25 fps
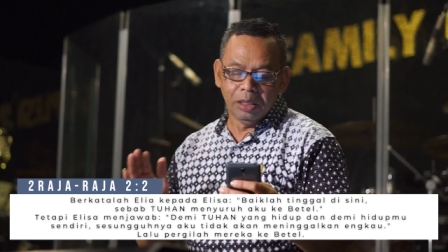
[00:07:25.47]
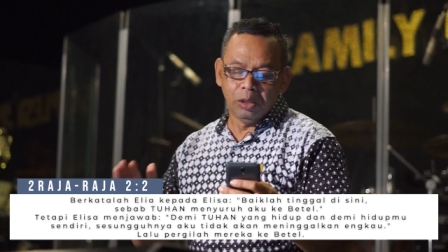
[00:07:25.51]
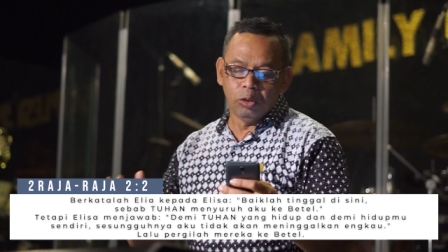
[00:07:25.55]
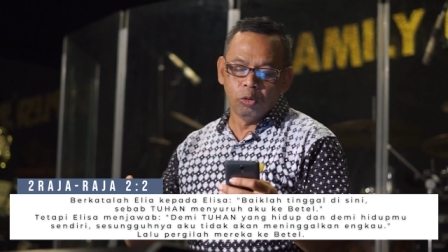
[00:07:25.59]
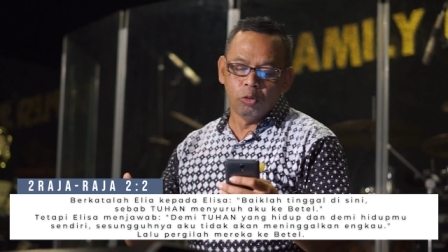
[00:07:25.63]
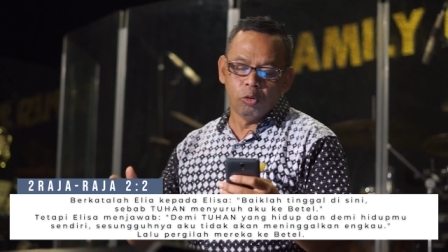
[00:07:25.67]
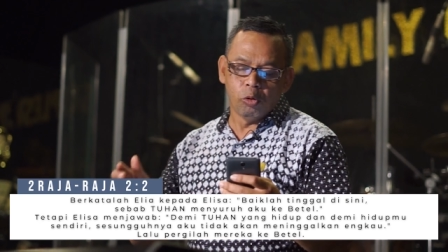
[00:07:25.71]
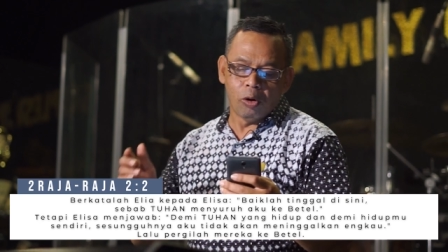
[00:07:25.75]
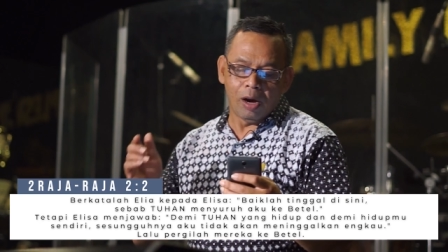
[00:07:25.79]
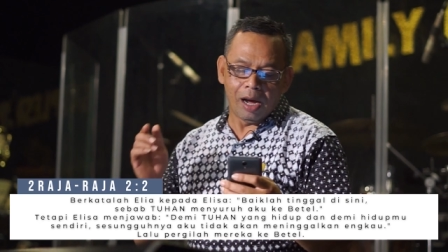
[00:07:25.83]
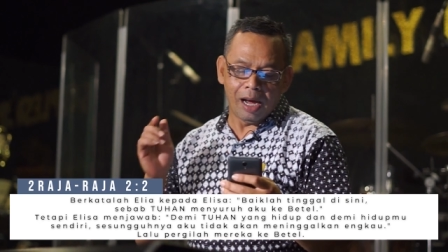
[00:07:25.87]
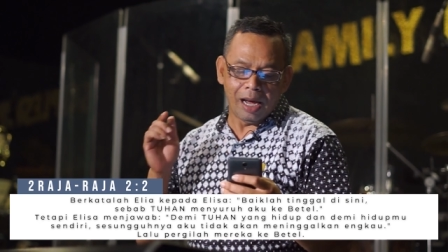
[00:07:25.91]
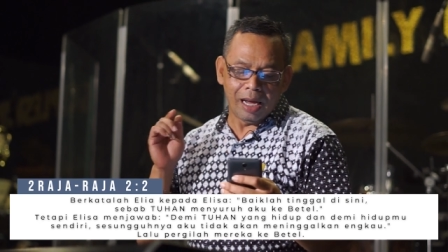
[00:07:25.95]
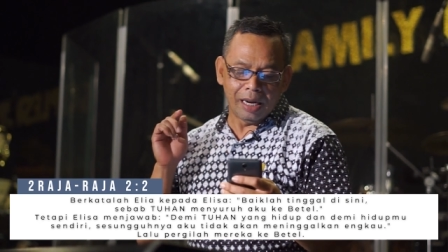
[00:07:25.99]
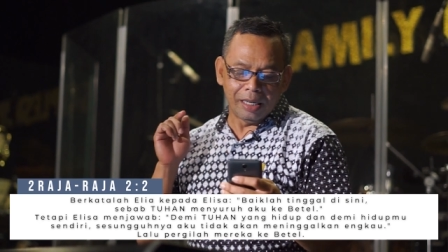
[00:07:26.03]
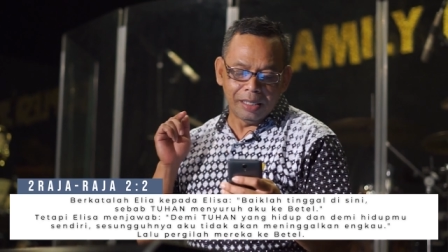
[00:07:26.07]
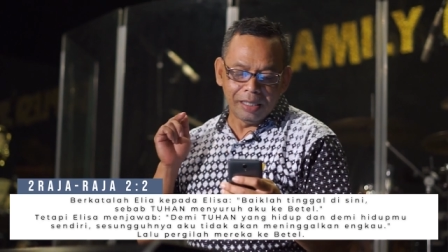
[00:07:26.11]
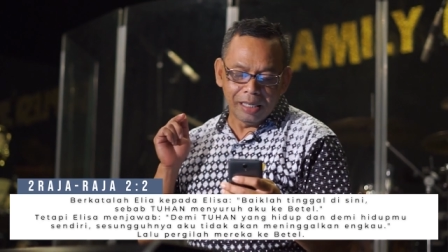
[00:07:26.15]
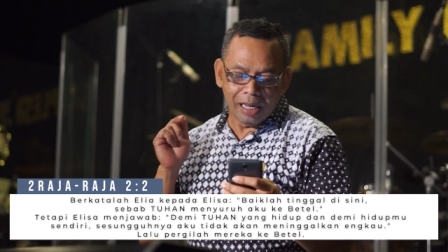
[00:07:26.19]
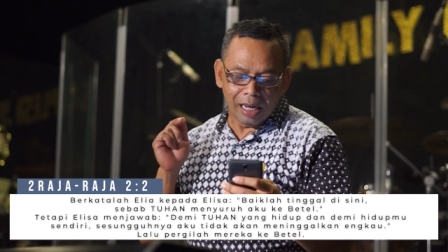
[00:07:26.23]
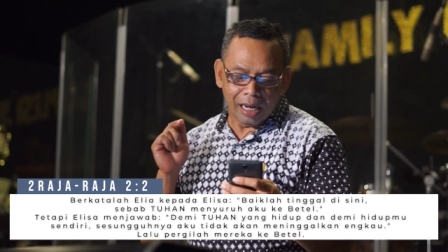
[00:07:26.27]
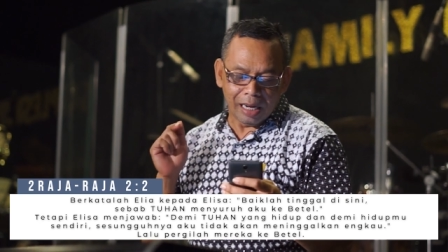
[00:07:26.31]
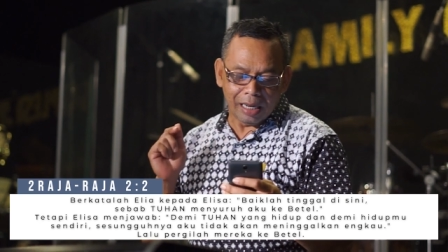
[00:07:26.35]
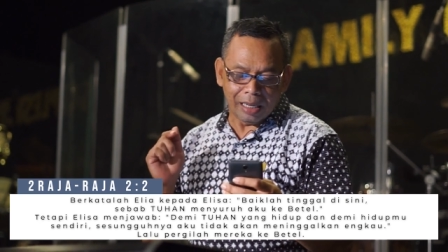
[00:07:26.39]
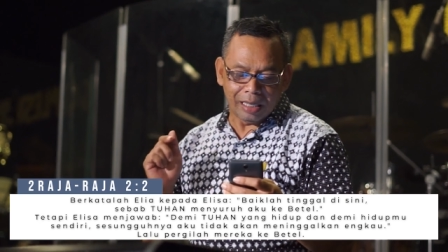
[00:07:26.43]
Tuhan
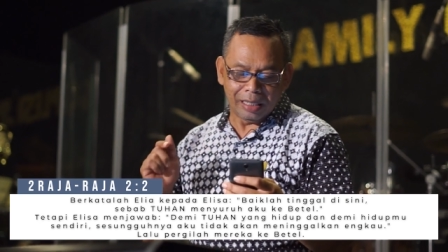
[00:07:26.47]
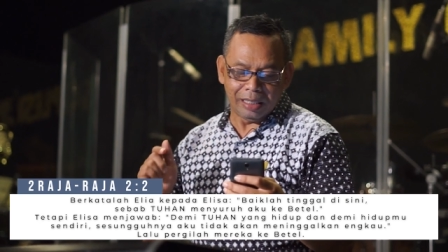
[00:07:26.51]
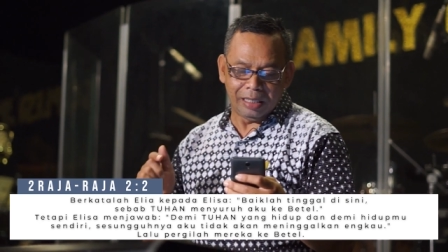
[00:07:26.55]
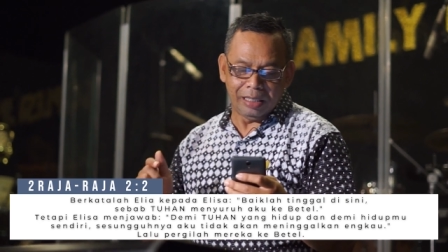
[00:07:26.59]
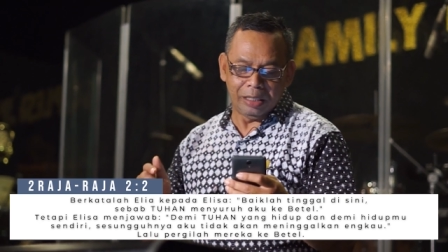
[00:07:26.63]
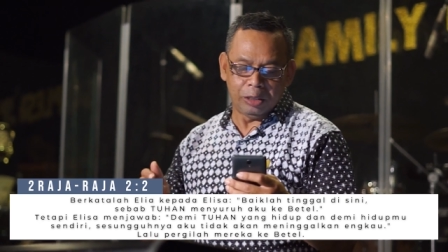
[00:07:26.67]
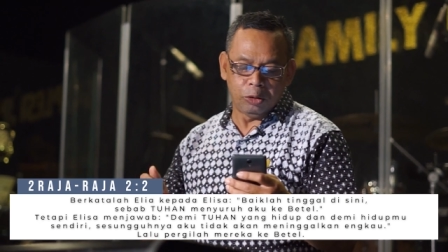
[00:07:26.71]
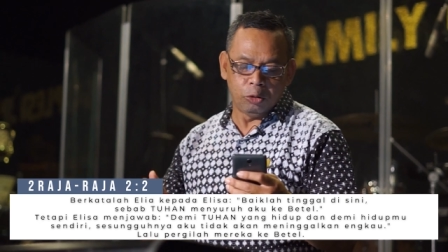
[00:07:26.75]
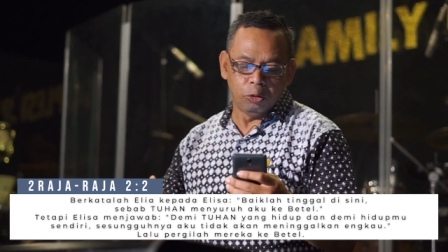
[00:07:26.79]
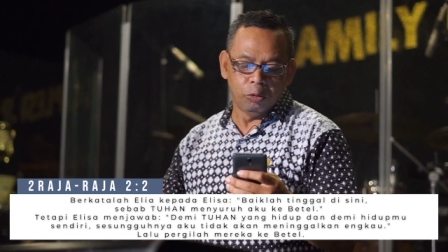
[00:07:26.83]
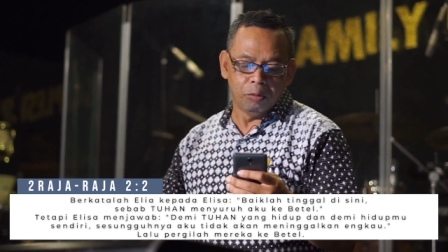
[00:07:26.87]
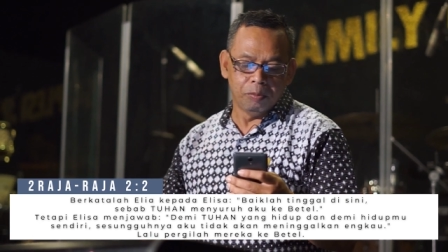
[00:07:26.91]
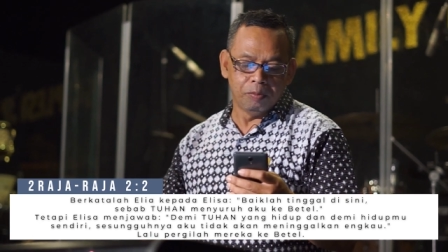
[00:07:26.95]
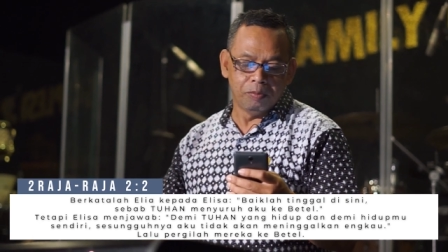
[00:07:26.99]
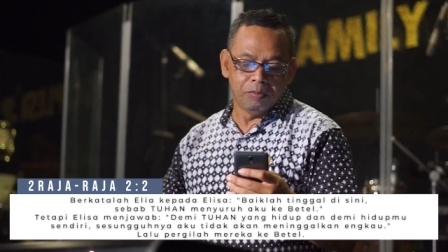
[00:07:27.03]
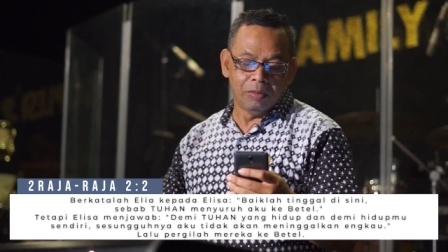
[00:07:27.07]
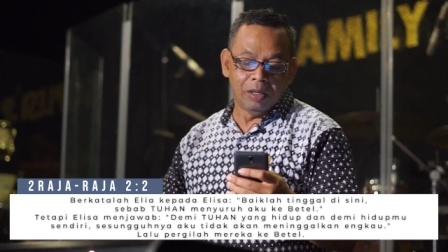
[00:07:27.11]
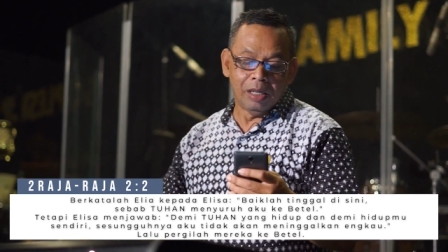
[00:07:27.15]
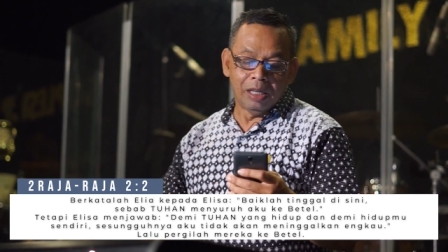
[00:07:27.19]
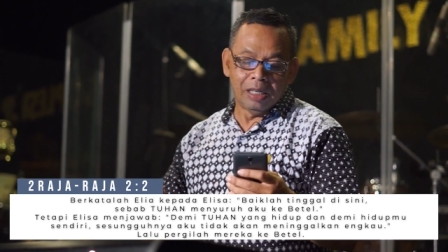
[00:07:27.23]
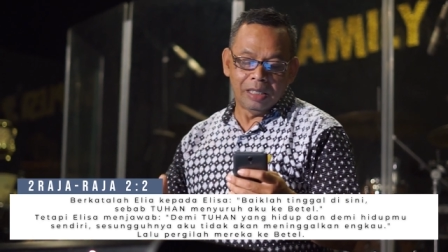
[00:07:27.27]
yang hidup